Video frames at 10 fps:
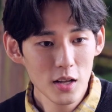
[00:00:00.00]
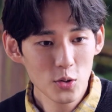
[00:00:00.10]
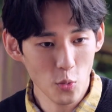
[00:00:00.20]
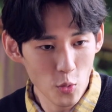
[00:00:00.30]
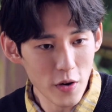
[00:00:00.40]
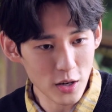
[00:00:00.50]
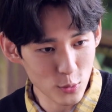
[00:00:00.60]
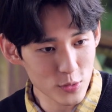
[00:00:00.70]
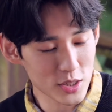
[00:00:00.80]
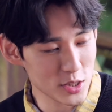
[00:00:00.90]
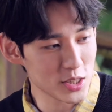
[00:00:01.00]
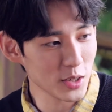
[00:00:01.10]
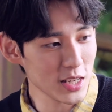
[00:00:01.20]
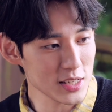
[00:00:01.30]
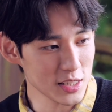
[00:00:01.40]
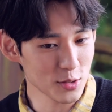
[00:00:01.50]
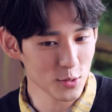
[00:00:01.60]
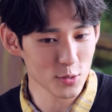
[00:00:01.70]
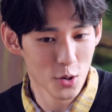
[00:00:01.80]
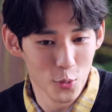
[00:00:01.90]
就无法如实交代行
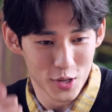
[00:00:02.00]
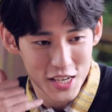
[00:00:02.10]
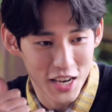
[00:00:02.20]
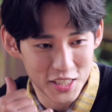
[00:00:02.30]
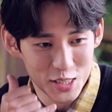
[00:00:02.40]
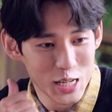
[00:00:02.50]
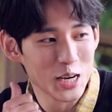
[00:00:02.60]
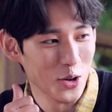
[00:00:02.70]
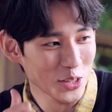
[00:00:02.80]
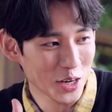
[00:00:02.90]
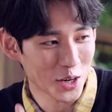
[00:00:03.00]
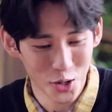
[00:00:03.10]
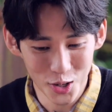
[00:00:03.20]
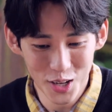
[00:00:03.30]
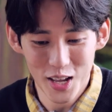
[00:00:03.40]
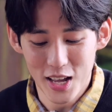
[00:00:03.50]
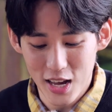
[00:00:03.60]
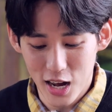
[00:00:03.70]
踪，说我现在人在搞蛋糕，嗯，